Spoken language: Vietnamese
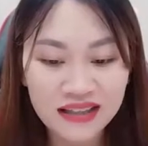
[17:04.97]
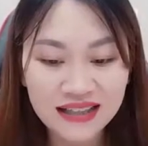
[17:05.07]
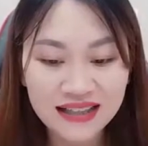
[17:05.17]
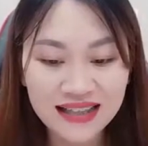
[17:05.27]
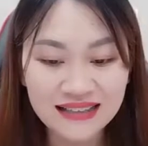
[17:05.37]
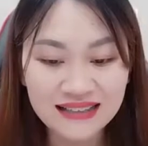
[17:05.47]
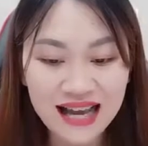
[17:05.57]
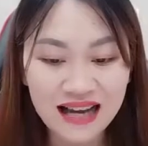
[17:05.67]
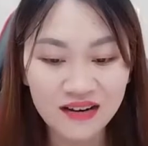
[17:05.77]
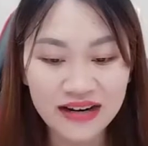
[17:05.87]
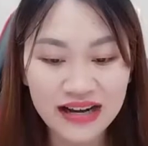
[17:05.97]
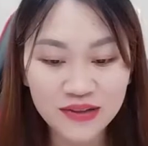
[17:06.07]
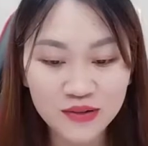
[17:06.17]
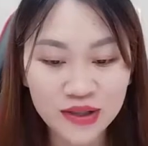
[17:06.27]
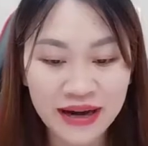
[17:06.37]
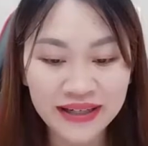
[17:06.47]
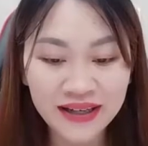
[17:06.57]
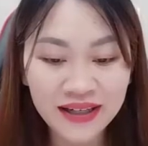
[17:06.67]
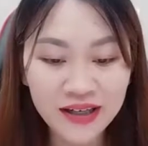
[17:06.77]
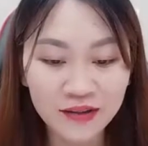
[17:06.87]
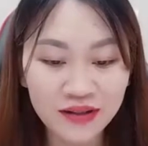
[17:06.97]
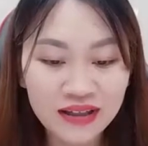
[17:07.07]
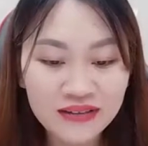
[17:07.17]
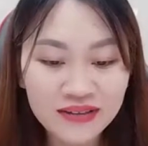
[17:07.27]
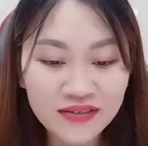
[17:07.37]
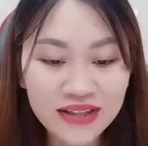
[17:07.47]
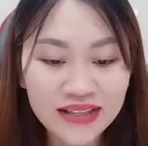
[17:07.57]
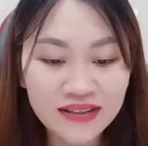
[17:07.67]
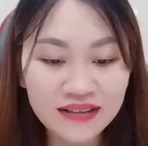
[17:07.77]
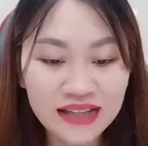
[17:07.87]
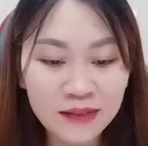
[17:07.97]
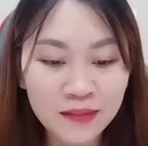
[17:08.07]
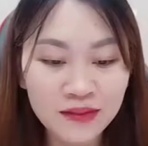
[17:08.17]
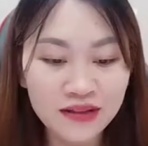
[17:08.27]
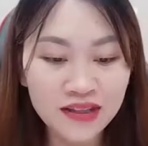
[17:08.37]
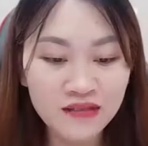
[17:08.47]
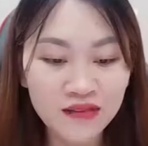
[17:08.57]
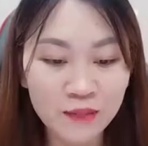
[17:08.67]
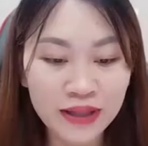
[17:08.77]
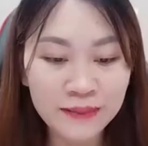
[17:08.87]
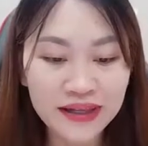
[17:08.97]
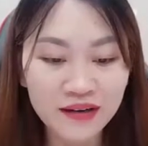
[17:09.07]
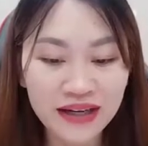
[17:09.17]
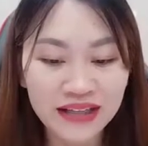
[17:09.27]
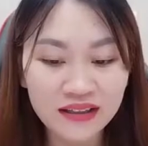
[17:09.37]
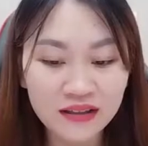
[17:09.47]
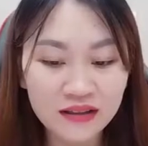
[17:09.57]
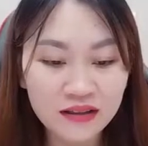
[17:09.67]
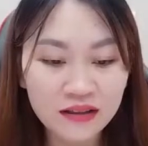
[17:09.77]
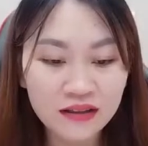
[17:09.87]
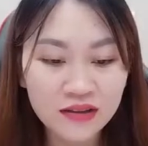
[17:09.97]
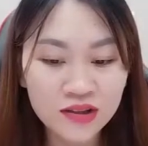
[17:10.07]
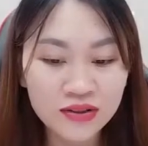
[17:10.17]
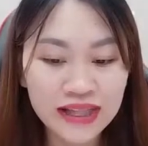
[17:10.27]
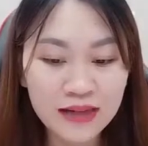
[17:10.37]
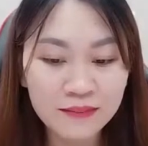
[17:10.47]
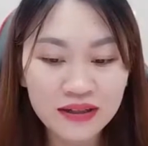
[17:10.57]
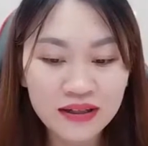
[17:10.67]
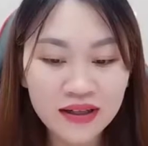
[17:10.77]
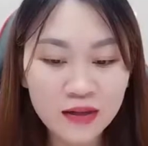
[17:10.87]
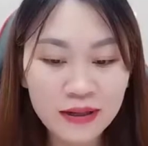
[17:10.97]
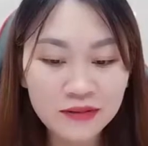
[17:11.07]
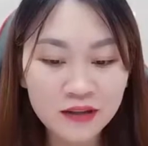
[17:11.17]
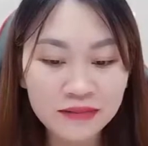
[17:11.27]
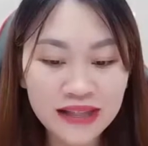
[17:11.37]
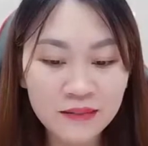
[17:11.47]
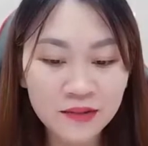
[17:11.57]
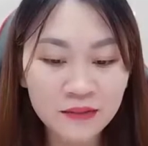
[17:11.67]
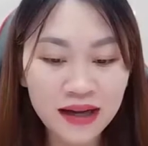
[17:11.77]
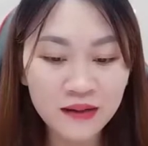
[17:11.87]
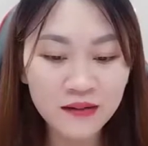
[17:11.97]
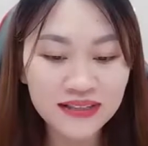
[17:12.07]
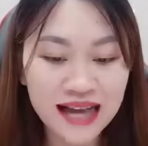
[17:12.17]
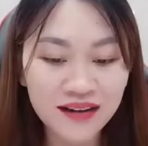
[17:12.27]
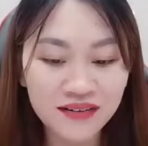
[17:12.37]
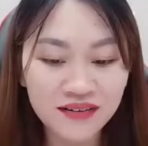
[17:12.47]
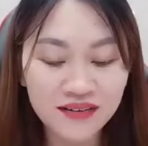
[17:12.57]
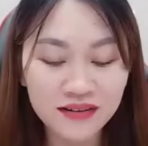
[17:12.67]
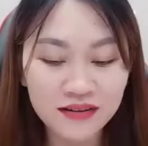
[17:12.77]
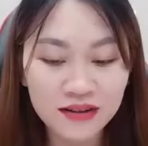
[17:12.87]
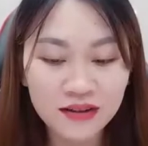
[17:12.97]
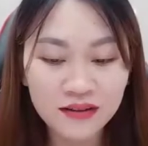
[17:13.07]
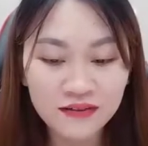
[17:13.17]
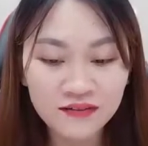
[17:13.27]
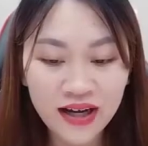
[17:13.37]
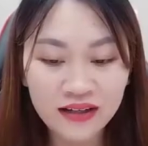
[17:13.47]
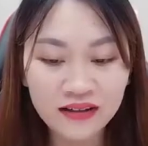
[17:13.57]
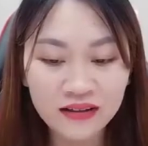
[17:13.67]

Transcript: Khán giả còn đang suy đoán các kiểu, dâu tây trực tiếp hướng trong phòng bếp kêu lên. Chủ tiệm, đầu bếp trong tiệm cũng là cô sao? Vâng.